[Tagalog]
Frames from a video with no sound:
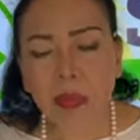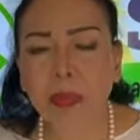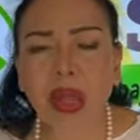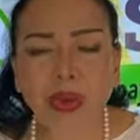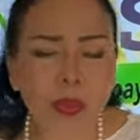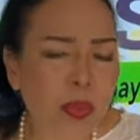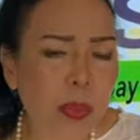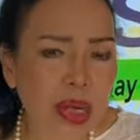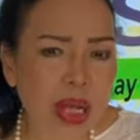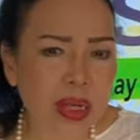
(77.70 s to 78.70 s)
Paano po
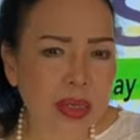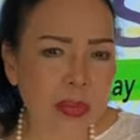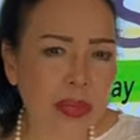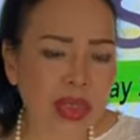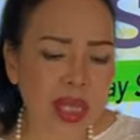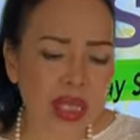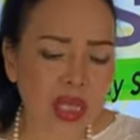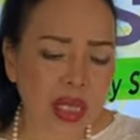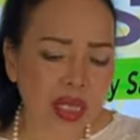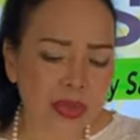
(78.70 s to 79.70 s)
ba gagamutin
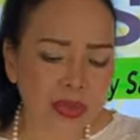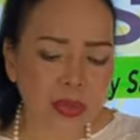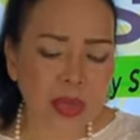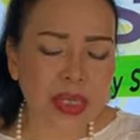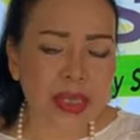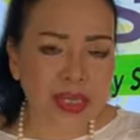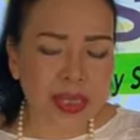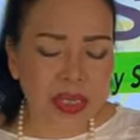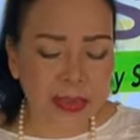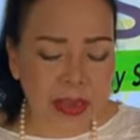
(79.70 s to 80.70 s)
ang sugat ng
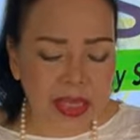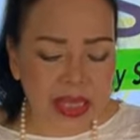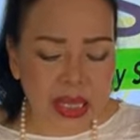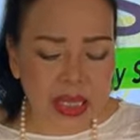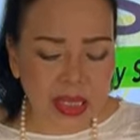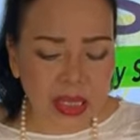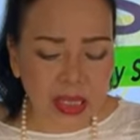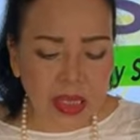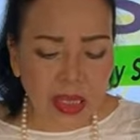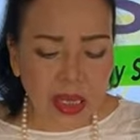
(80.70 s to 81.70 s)
diabetic?
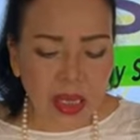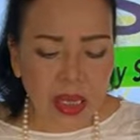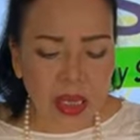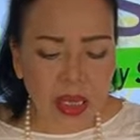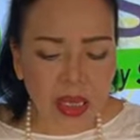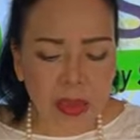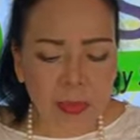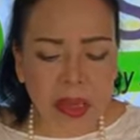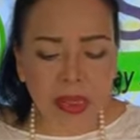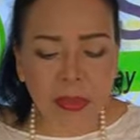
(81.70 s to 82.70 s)
Uh,
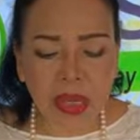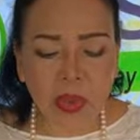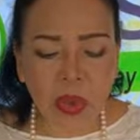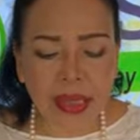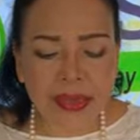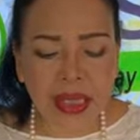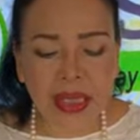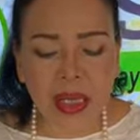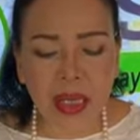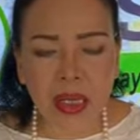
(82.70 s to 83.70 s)
para
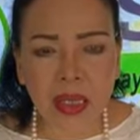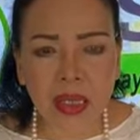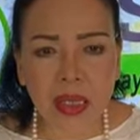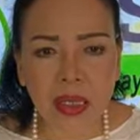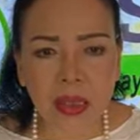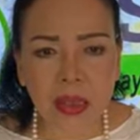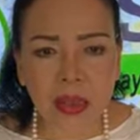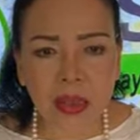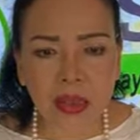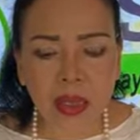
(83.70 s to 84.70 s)
maiwasan ang
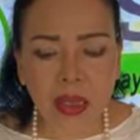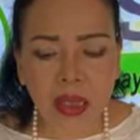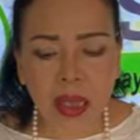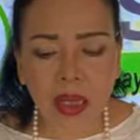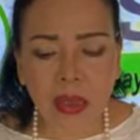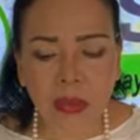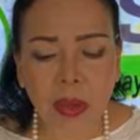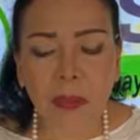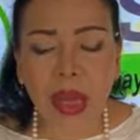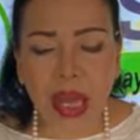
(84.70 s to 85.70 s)
ang
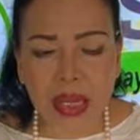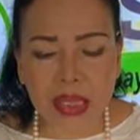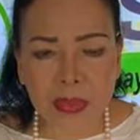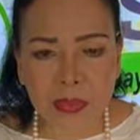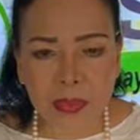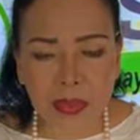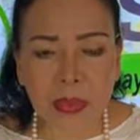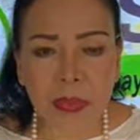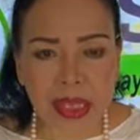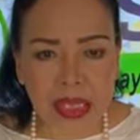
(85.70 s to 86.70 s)
mapanganib
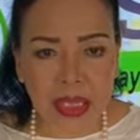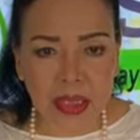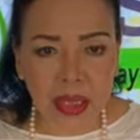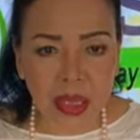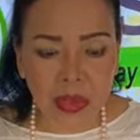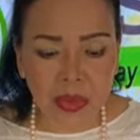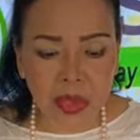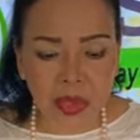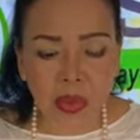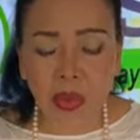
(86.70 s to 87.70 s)
na pili, na ano
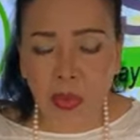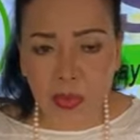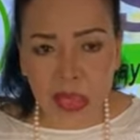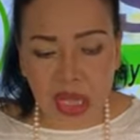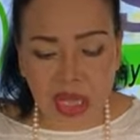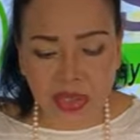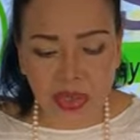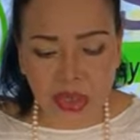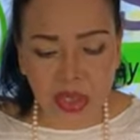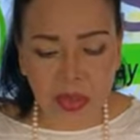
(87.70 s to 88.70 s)
nito,
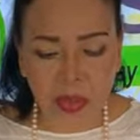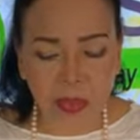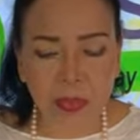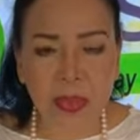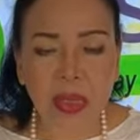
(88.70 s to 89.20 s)
complication nito.